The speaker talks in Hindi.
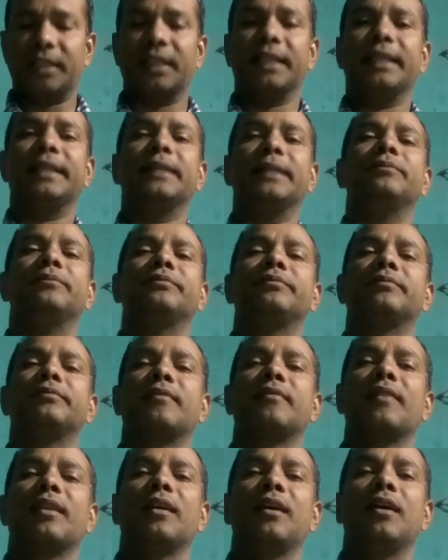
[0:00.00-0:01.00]
करेंगे
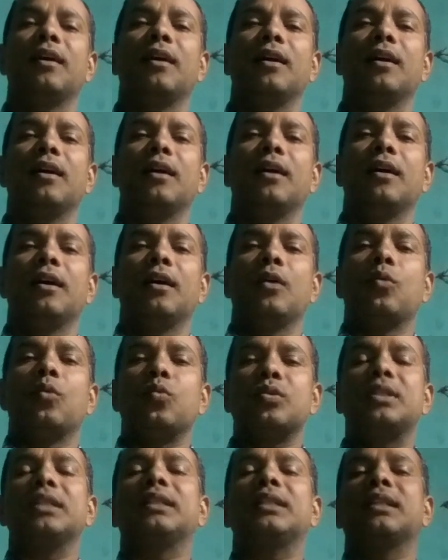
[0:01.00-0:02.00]

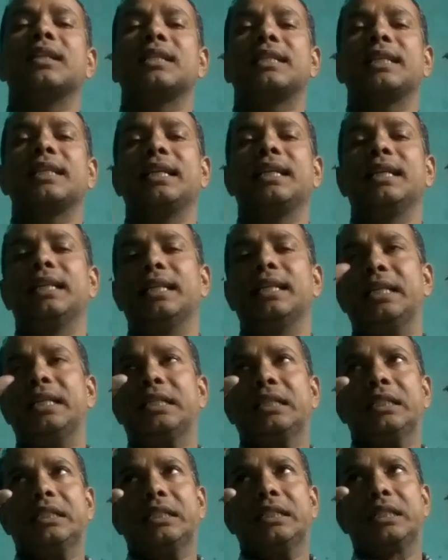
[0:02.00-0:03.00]
उसी तरह से
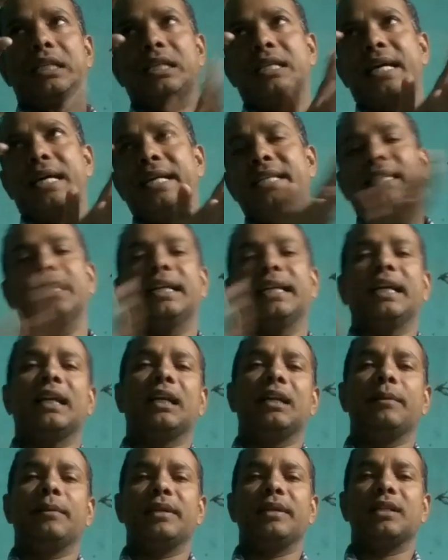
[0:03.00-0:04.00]
राइट हैंड
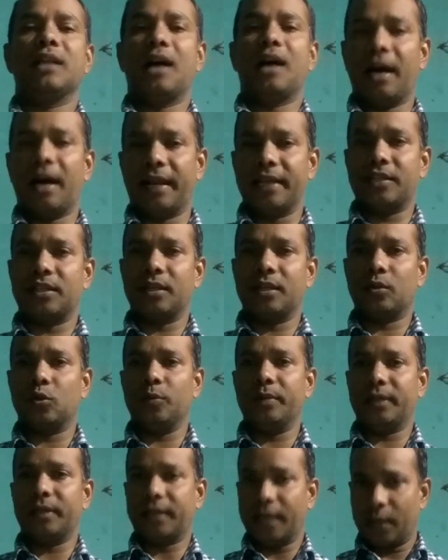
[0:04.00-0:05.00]
लिमिट आर को
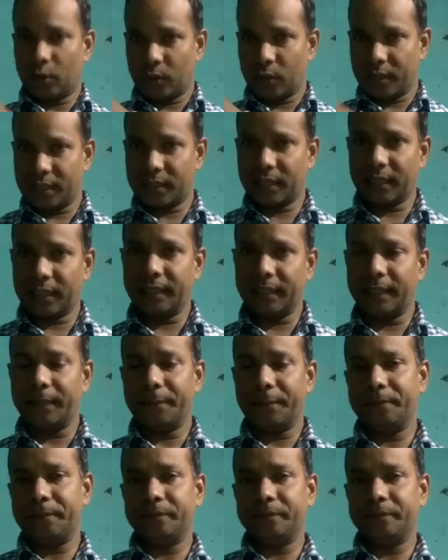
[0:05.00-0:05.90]
भी कैलकुलेट करेंगे